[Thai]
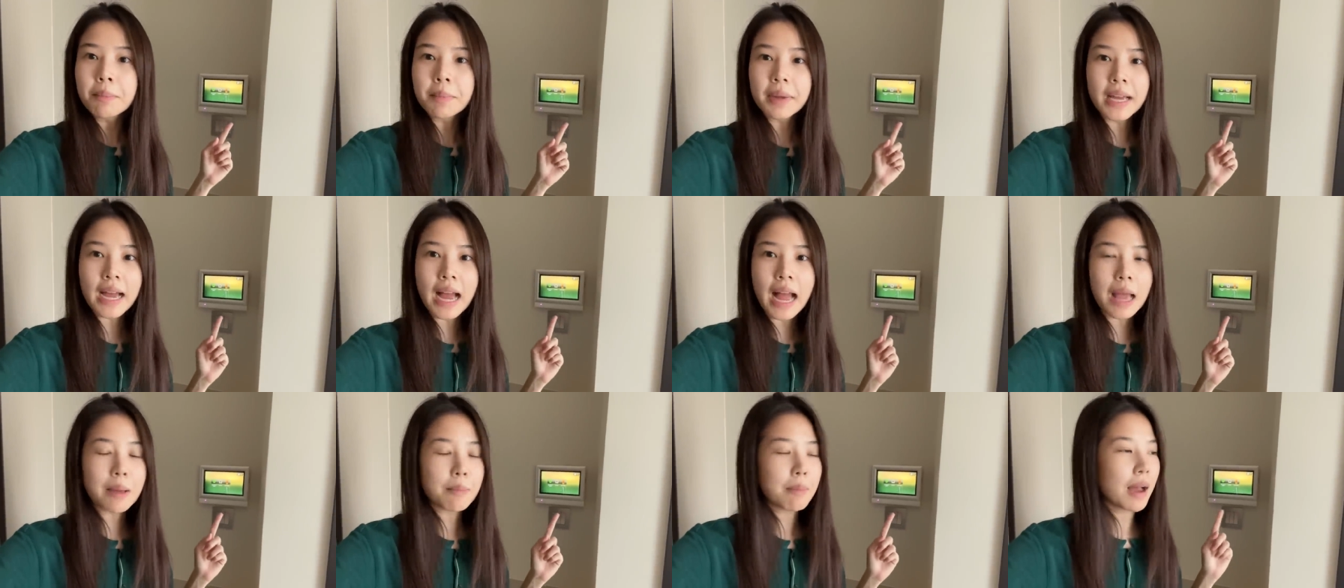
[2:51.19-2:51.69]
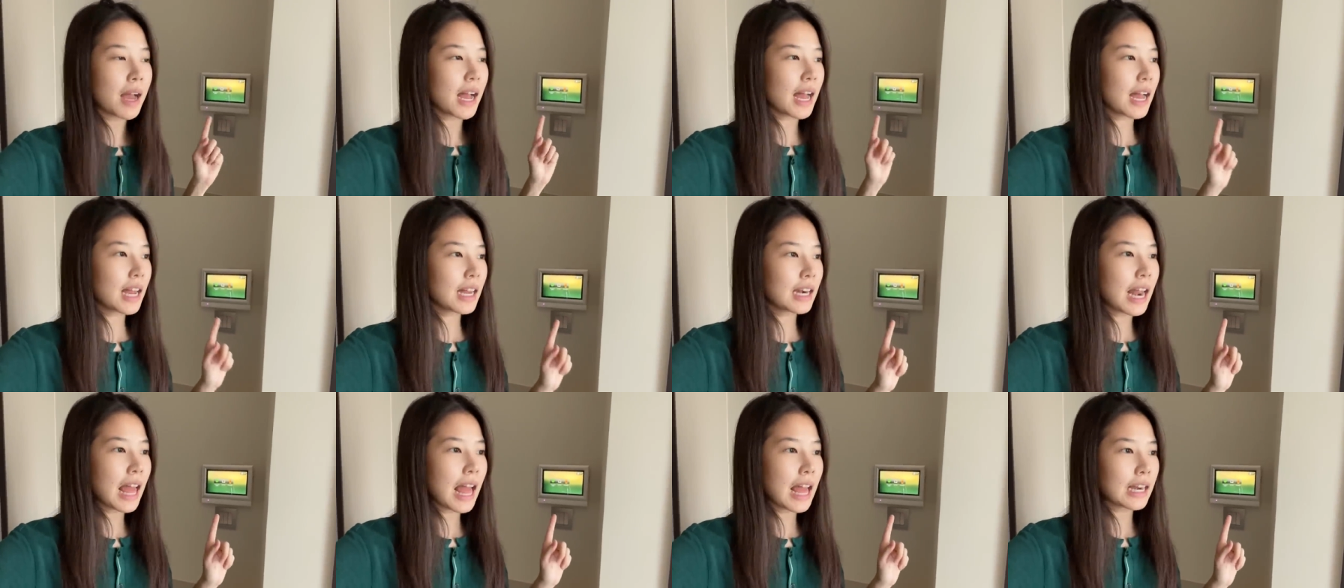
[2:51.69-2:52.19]
มีใครมา
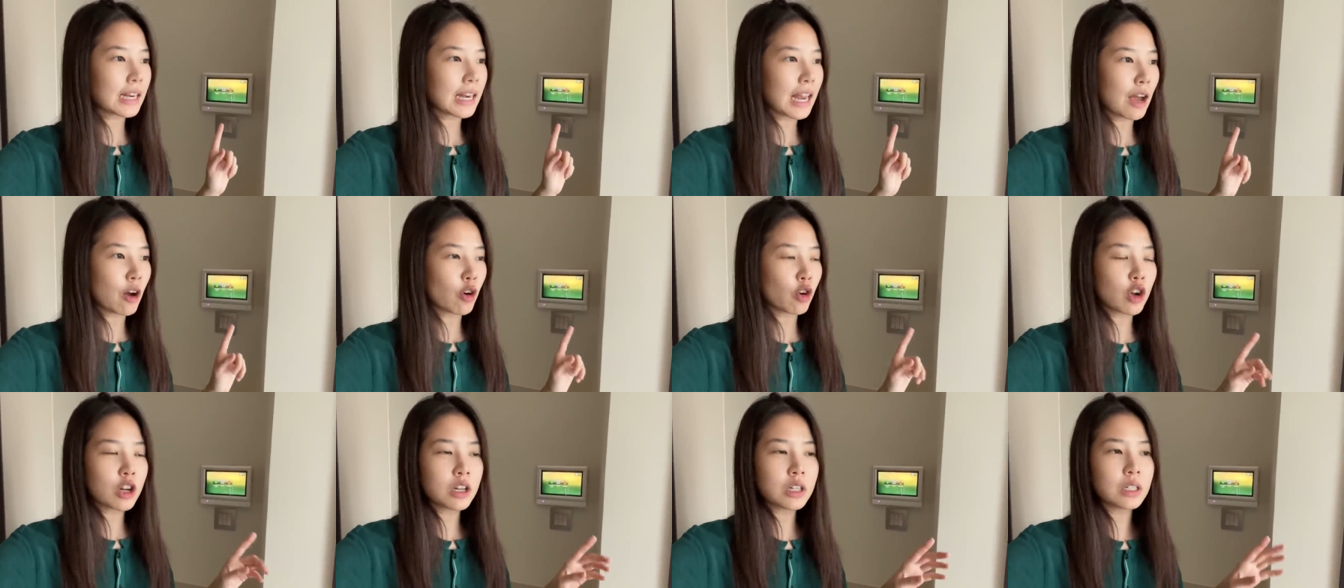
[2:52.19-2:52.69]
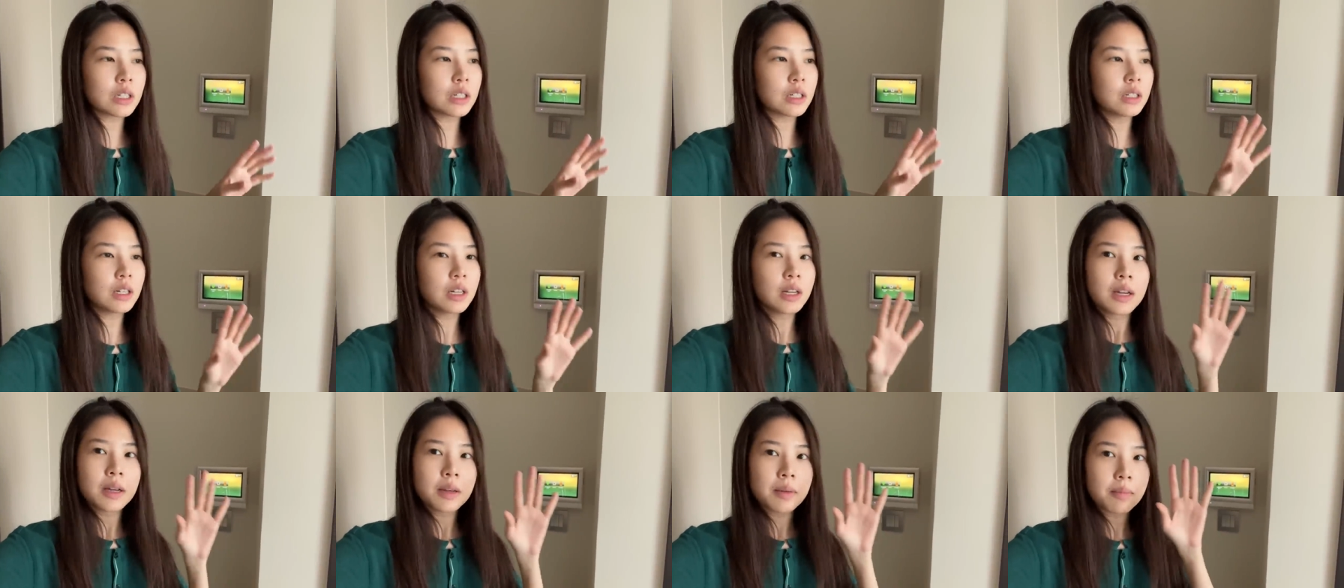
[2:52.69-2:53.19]
ข้างล่างเราก็คือ
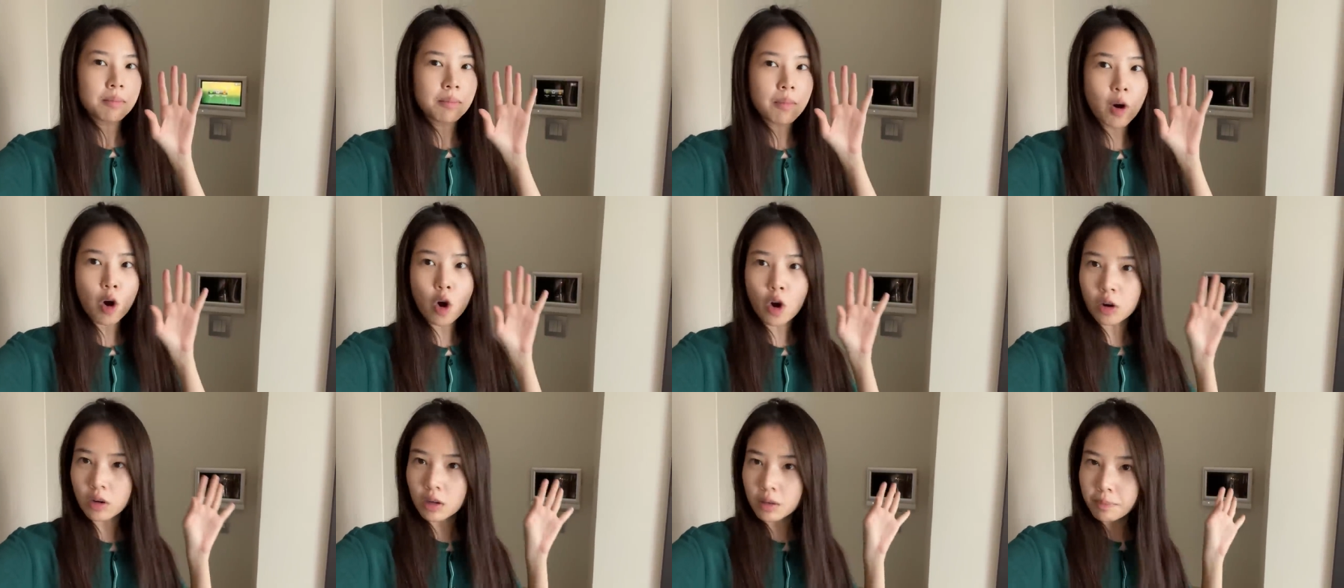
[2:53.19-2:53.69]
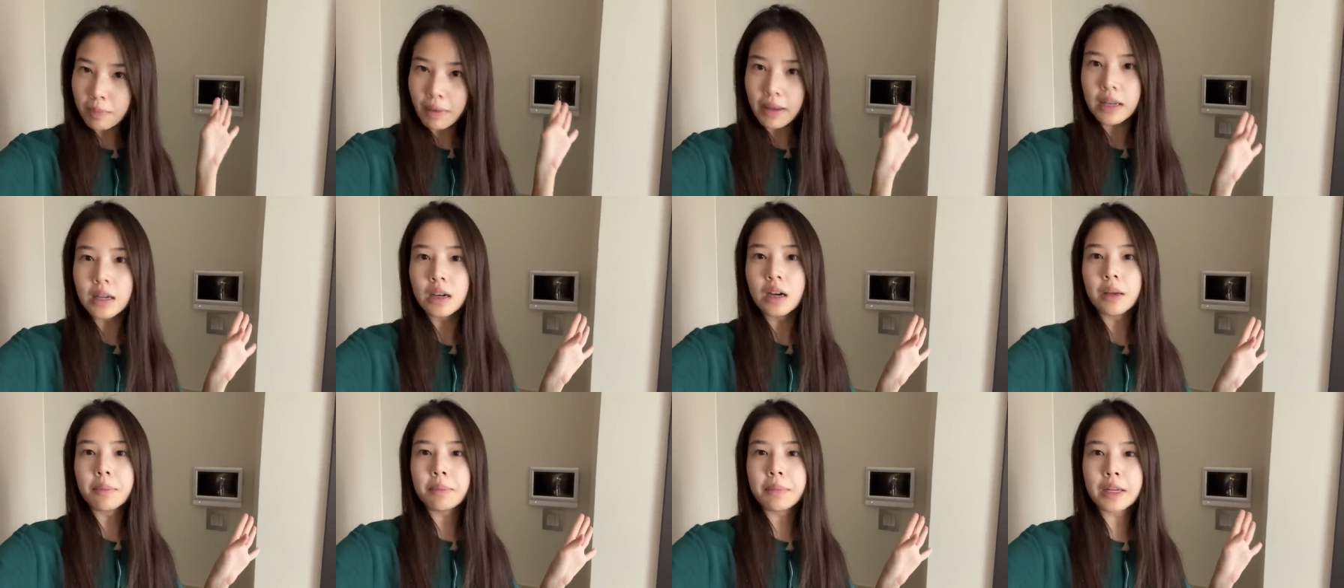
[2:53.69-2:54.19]
มองไป
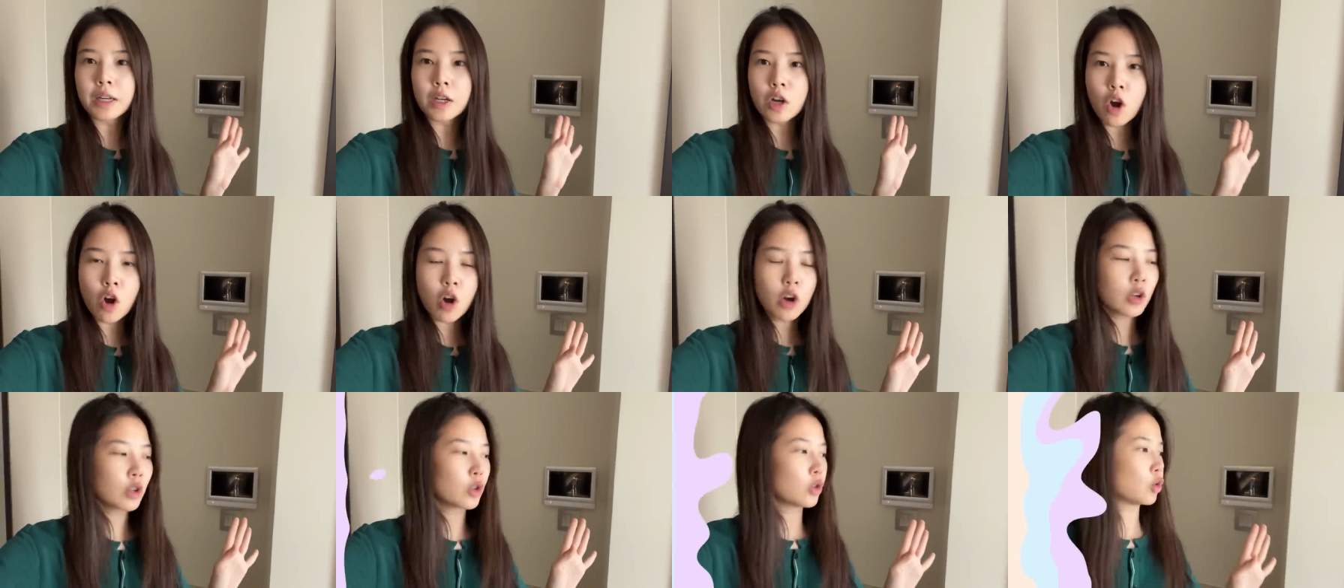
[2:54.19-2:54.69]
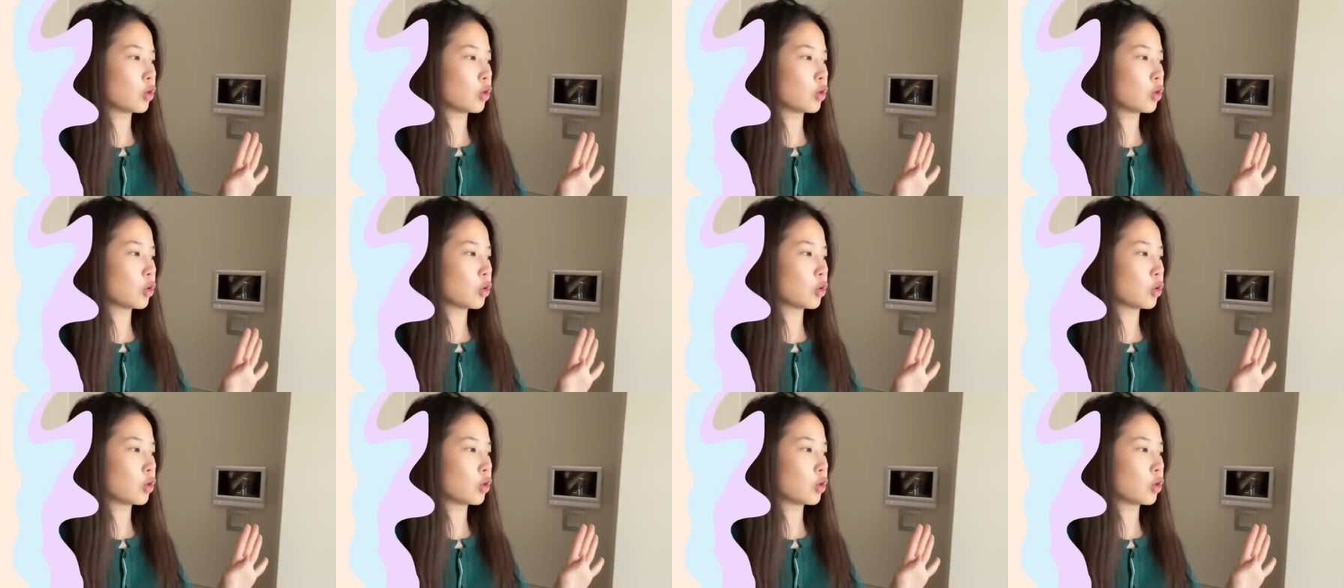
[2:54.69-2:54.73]
เลยมีกล้องอ